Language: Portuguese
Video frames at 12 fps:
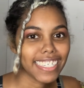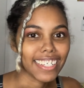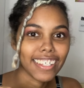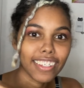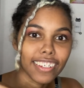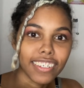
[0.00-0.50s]
já
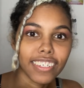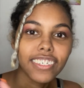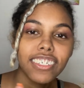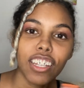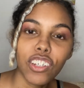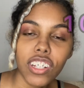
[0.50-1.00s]

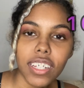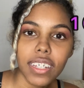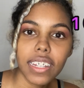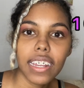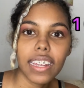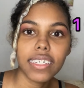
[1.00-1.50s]
já é nota
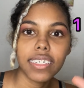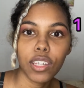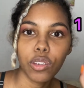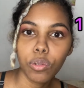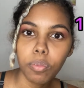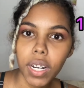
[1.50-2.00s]
10, é
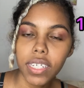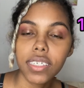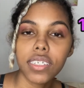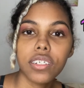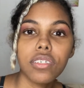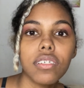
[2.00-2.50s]
do
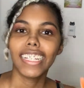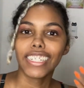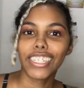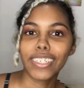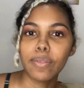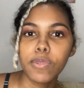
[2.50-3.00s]
Brasil. e
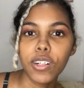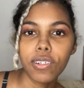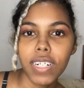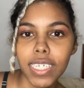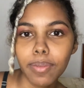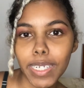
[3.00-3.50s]
Demorou
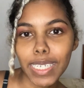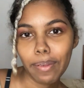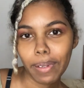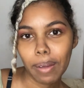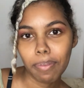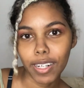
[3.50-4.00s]
quase uma
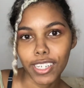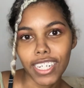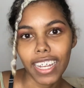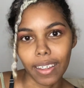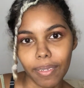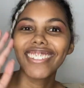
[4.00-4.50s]
semana pra
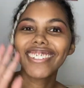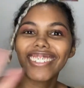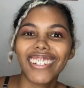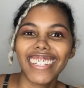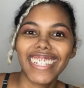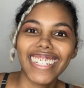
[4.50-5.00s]
chegar. Do
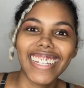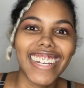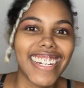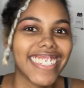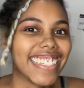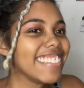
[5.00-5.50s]
nota 10, a